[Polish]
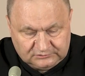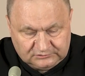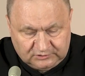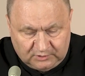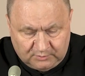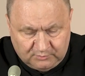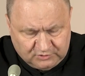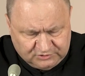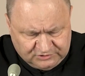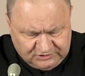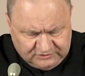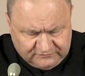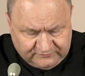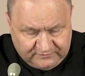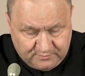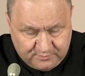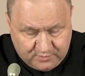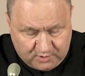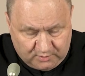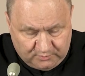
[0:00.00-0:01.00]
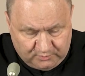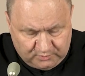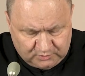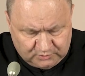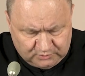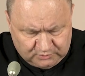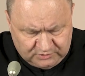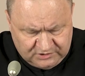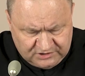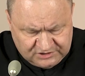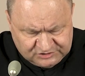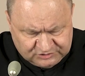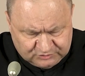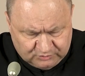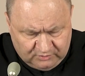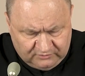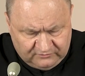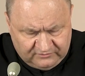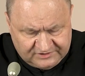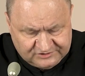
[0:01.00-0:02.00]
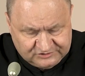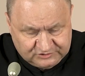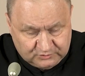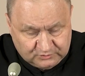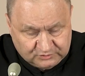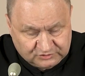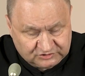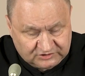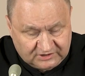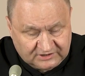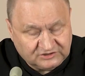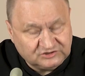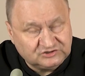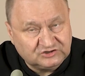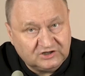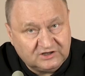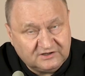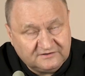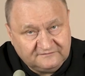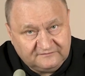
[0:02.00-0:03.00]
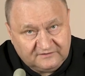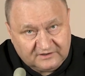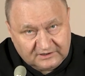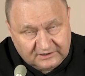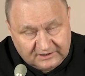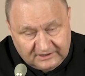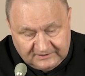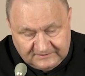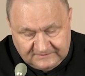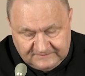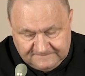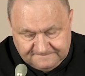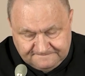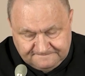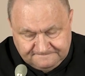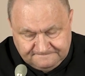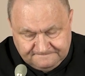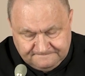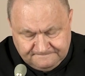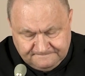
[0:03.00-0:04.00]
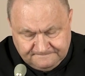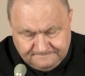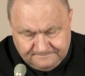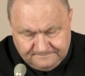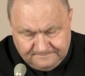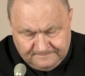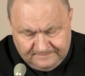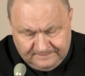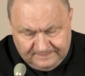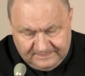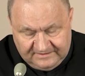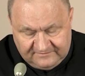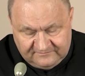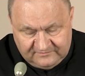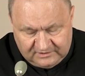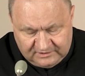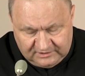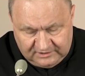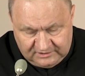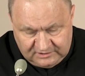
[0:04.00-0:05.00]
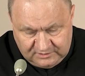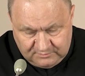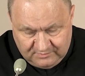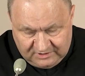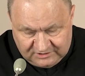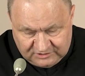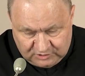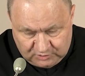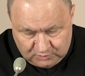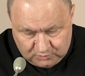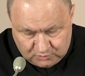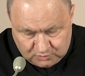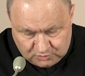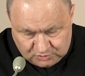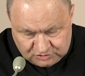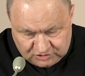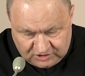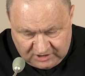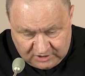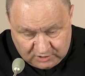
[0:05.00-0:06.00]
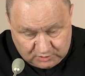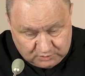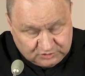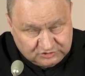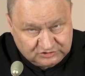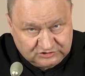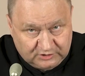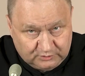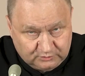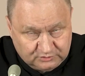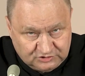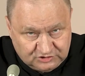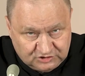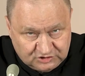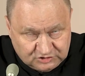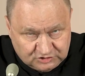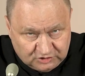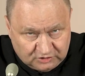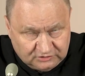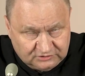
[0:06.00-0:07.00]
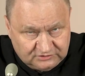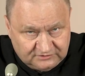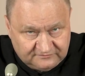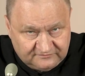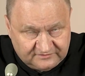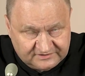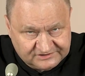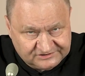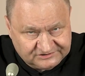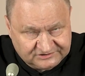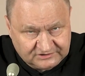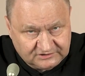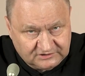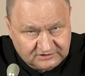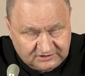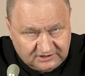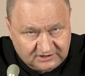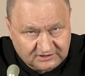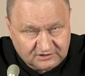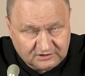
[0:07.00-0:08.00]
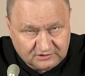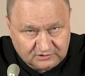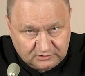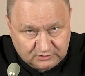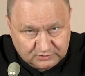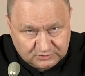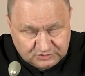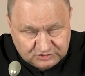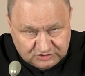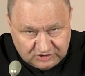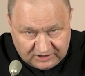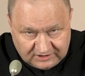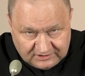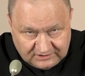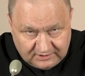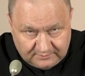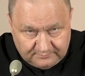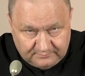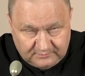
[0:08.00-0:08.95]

Do modlitwy proponuję słowa z jutrzejszej Ewangelii. Ewangelii Mateusza, rozdział 10, wersety 1 do 7.